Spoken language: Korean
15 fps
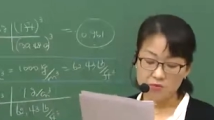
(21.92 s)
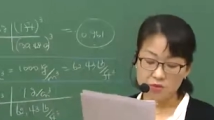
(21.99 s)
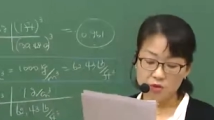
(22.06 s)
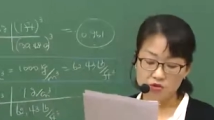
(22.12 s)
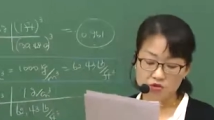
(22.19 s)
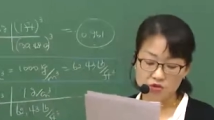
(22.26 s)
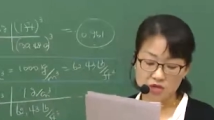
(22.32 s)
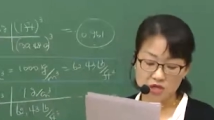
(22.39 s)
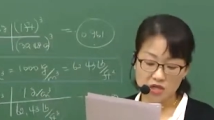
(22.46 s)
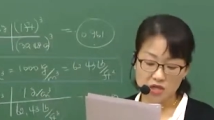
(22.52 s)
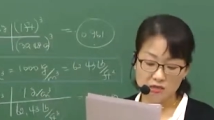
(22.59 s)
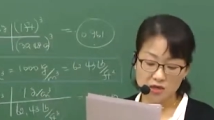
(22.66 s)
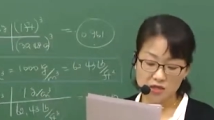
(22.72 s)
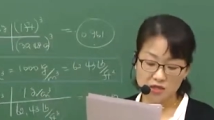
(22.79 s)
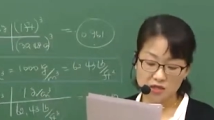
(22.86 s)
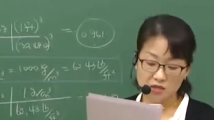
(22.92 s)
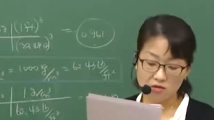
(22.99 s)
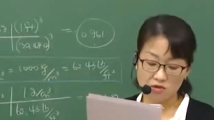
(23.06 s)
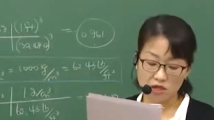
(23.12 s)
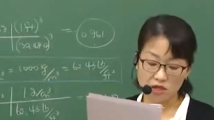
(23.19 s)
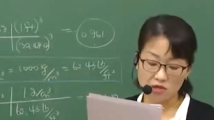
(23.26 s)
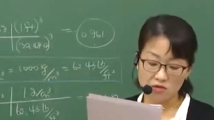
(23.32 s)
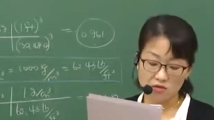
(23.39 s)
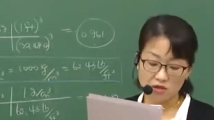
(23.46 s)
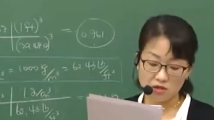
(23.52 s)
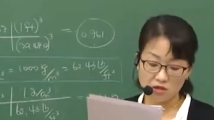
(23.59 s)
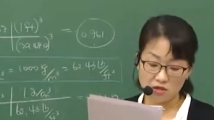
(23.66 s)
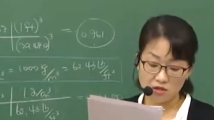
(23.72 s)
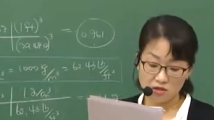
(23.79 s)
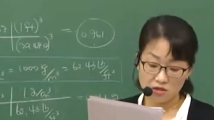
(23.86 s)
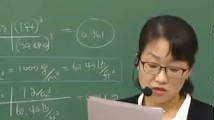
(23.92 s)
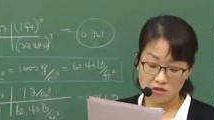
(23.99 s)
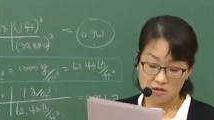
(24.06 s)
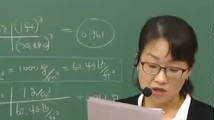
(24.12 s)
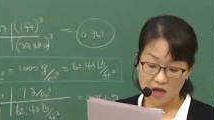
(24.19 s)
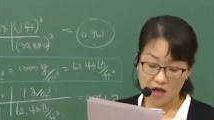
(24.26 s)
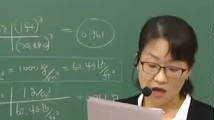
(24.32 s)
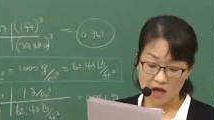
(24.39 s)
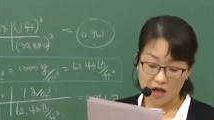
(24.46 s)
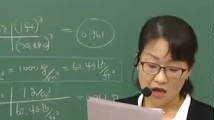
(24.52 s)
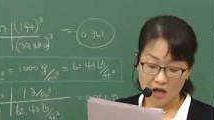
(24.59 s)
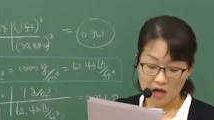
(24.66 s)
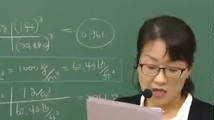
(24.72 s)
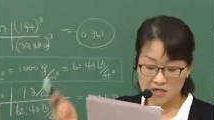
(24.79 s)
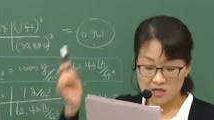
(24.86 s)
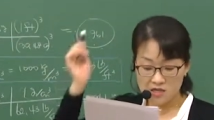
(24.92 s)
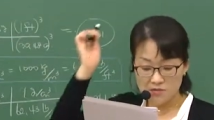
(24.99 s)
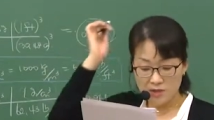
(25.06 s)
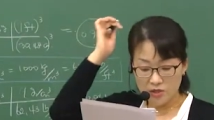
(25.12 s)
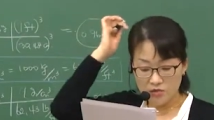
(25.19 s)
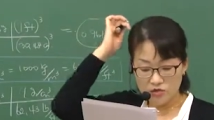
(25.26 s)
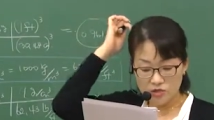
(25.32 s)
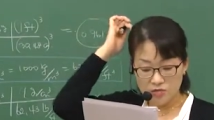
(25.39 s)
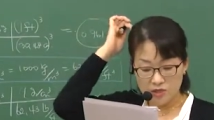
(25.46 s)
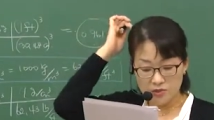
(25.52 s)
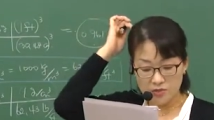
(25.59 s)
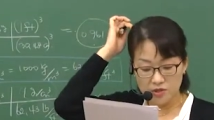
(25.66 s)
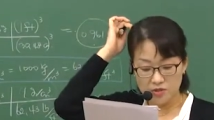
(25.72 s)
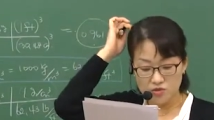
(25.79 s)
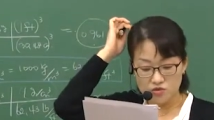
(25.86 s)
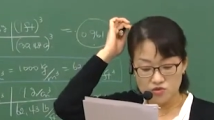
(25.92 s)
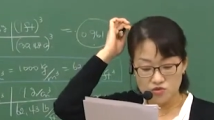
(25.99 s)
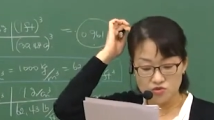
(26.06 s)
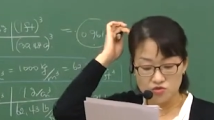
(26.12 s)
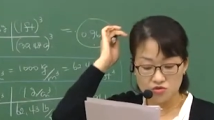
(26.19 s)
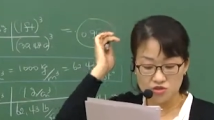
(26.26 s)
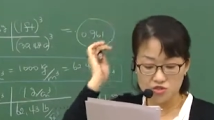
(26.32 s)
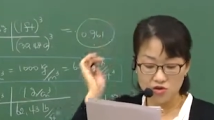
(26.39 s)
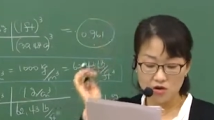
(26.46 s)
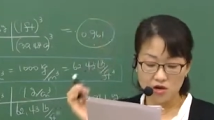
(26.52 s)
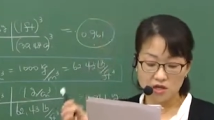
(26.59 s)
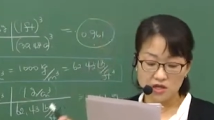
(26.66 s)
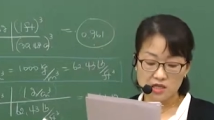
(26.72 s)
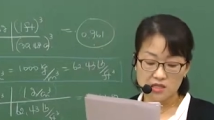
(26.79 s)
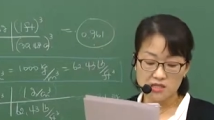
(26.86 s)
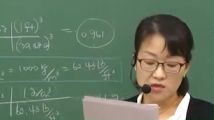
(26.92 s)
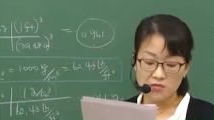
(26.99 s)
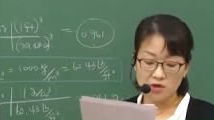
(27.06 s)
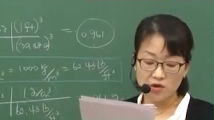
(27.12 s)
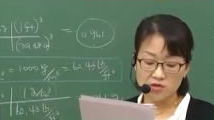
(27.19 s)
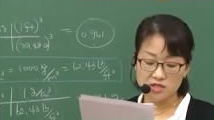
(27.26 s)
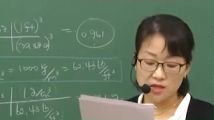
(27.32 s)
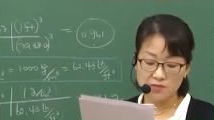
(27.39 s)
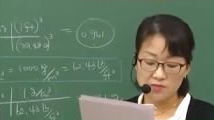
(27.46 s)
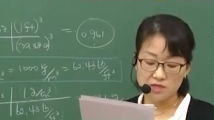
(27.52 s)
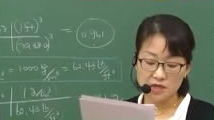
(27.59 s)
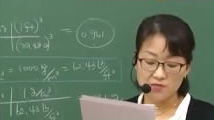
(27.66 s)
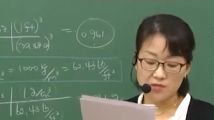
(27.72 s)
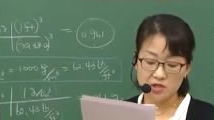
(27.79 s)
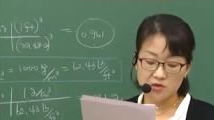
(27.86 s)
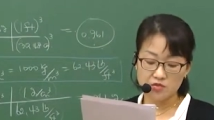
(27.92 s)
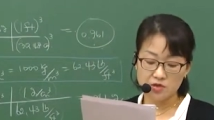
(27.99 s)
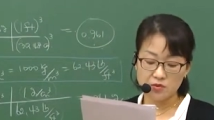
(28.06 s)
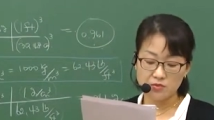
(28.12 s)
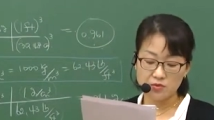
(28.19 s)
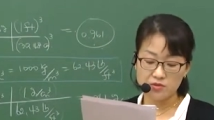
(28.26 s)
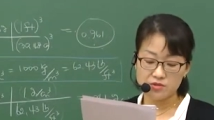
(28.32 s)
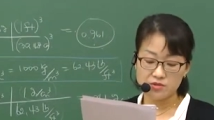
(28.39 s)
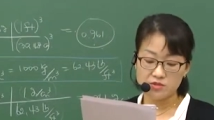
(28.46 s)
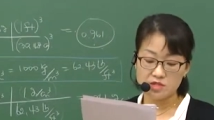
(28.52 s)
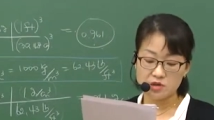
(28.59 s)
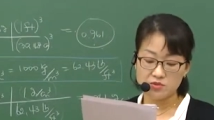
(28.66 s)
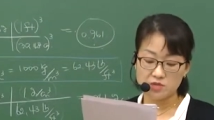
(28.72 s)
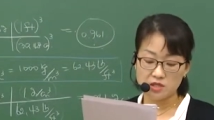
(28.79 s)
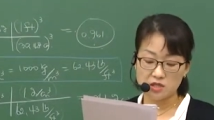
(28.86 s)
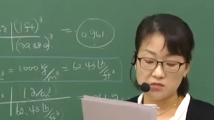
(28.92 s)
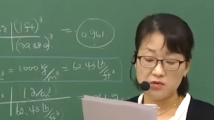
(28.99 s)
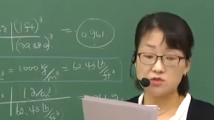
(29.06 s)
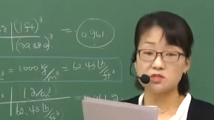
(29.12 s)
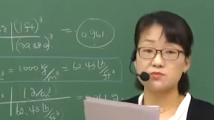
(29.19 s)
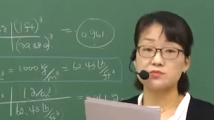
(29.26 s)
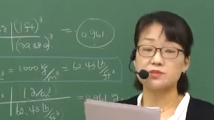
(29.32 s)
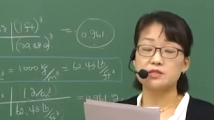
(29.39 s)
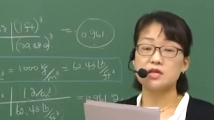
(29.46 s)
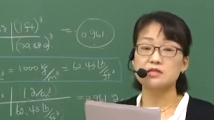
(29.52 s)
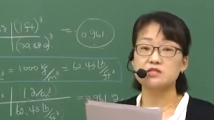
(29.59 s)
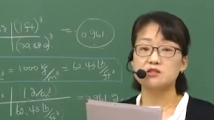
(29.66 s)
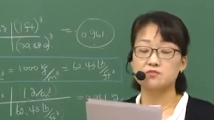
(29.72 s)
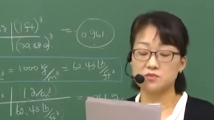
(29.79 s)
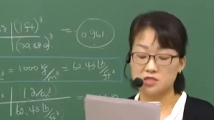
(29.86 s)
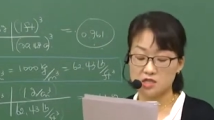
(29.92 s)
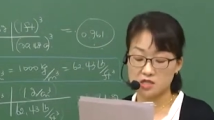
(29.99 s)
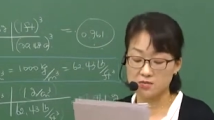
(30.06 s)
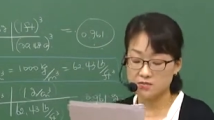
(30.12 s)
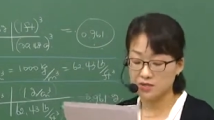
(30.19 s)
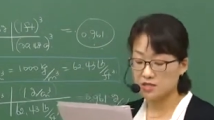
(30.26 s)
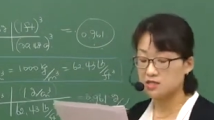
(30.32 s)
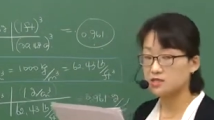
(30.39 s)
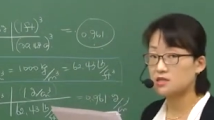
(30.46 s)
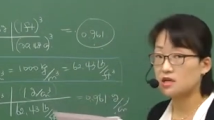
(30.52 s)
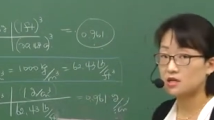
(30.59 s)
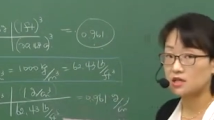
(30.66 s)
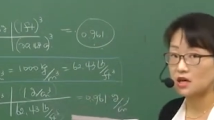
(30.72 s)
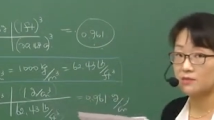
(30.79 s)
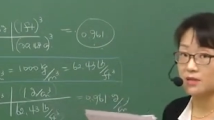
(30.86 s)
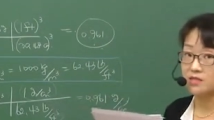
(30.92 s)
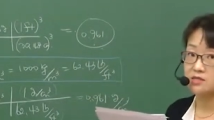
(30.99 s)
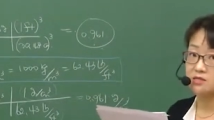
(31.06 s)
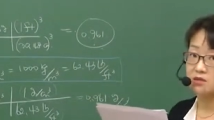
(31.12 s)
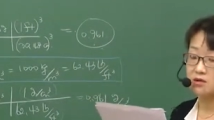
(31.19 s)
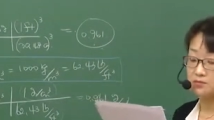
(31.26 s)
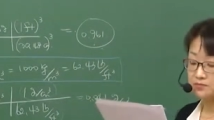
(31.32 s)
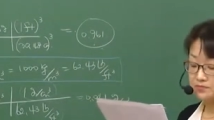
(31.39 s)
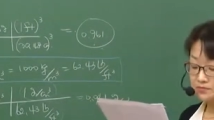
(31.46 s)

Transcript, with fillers: 표준 대기업을 나타낸 거 당연히 760mm 수은주 그죠? 1.033kg 폴스 제곱센티미터 14.7 psi 다 맞죠?